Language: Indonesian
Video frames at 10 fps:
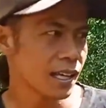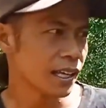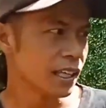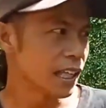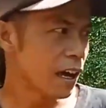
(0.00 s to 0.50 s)

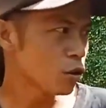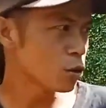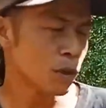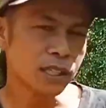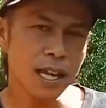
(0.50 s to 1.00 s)
kita harus
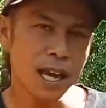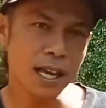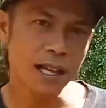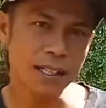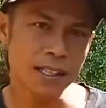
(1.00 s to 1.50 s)
bisa
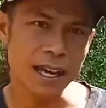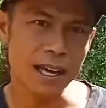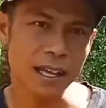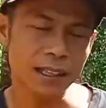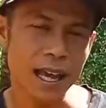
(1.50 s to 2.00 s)
eh,
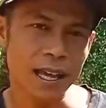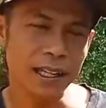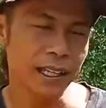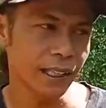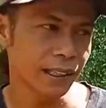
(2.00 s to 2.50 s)
cara teknik